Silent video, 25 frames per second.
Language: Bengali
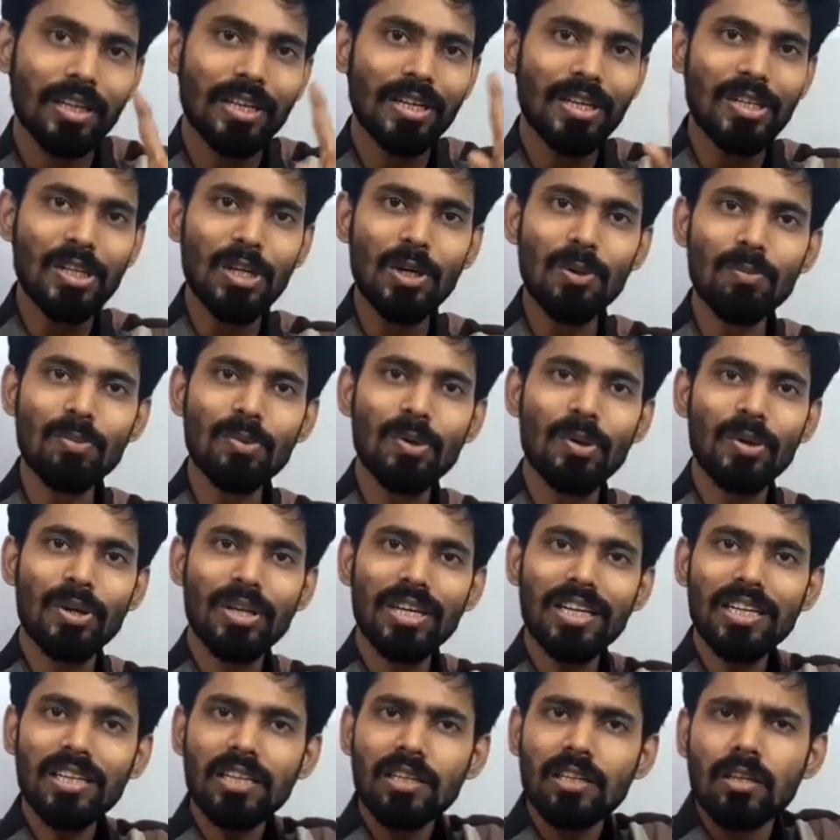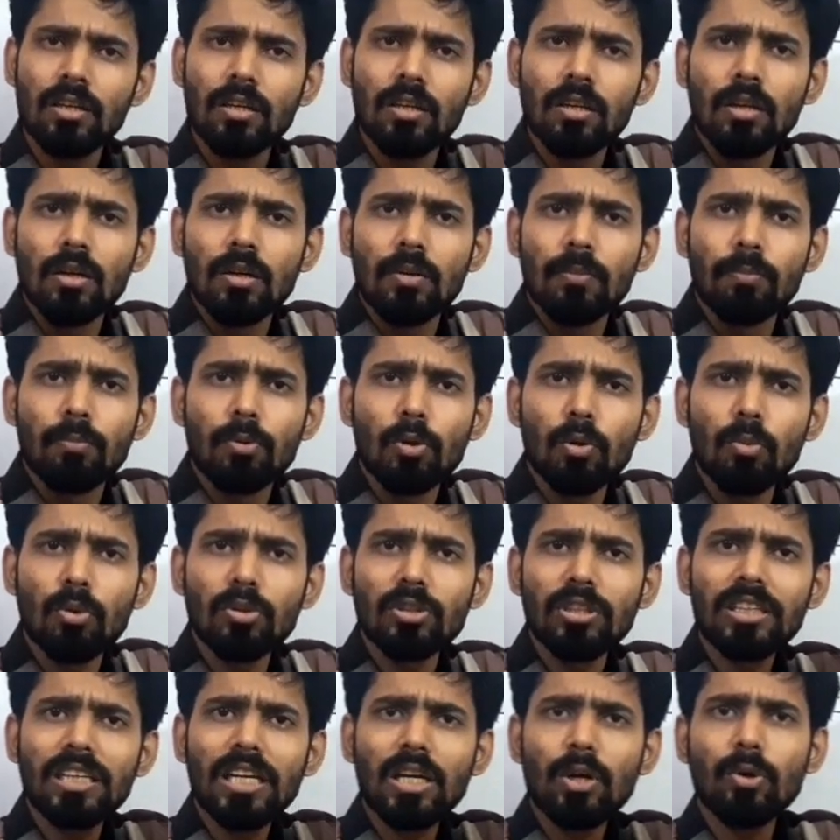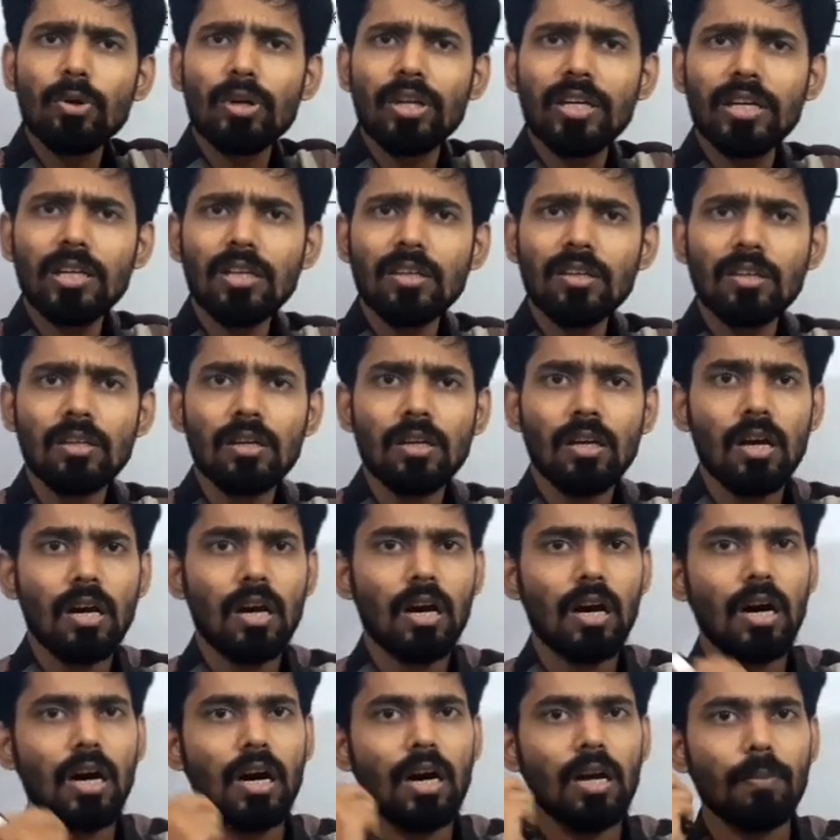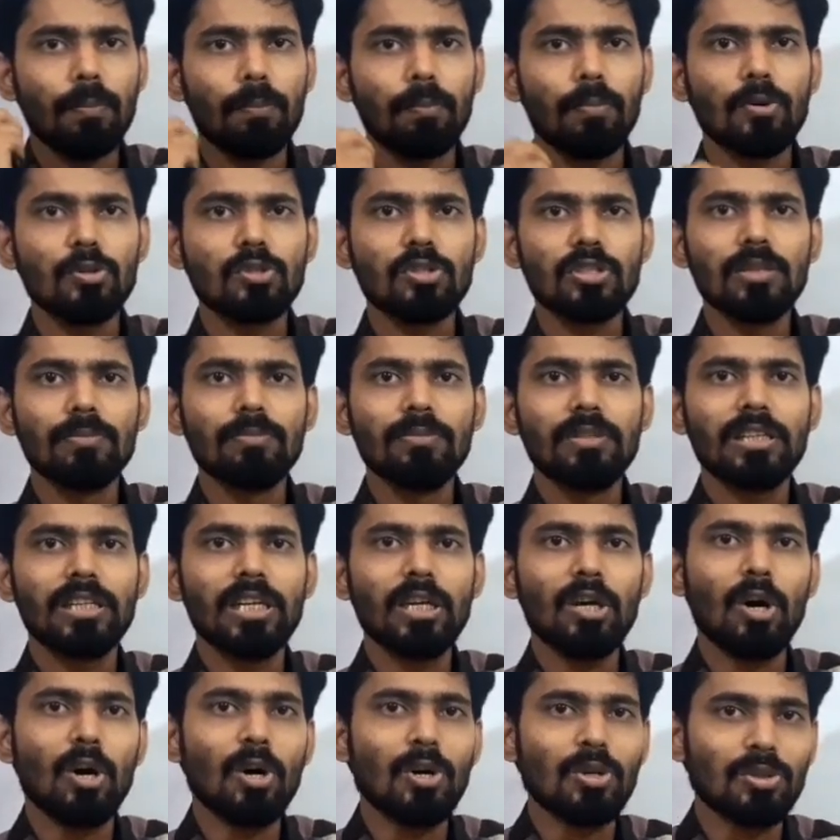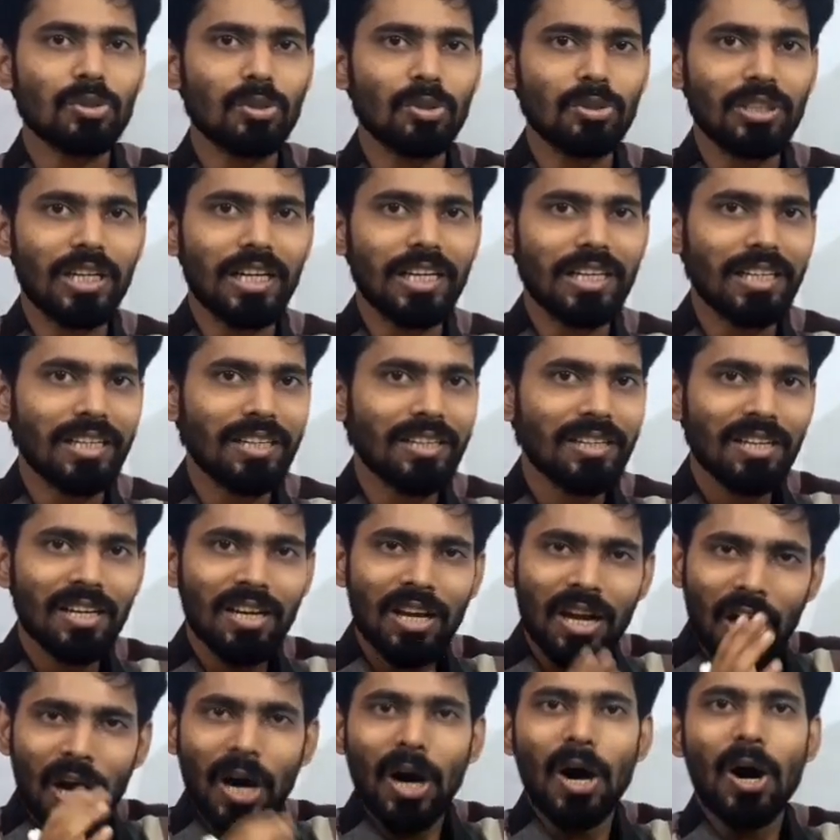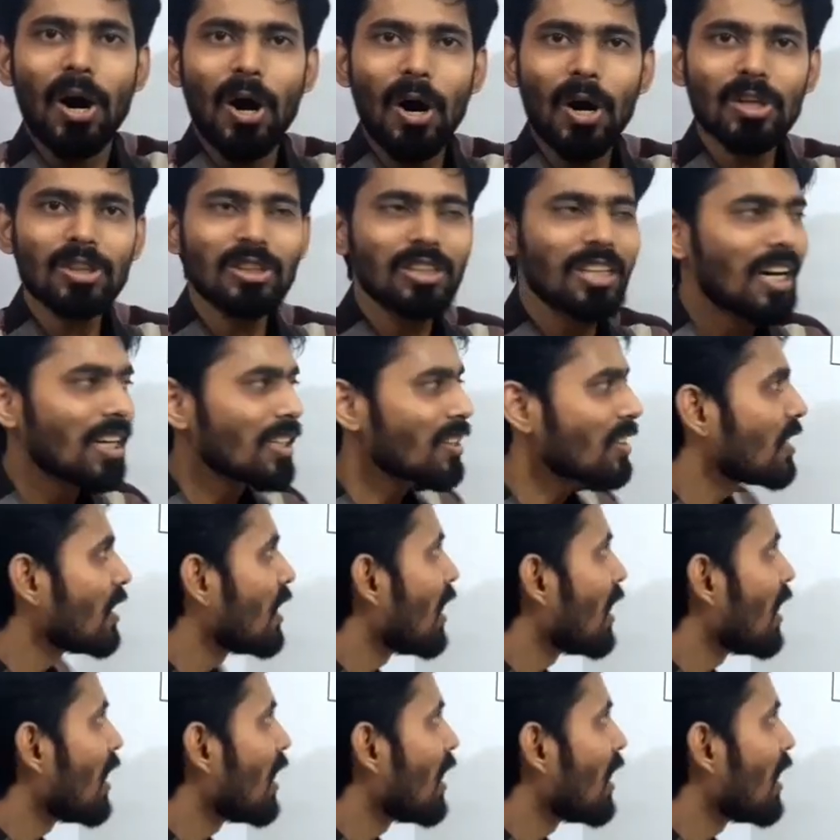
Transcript: নিয়ম করে পূর্ব দিকে ওঠে আর পশ্চিম দিকে অস্ত যায় অর্থাৎ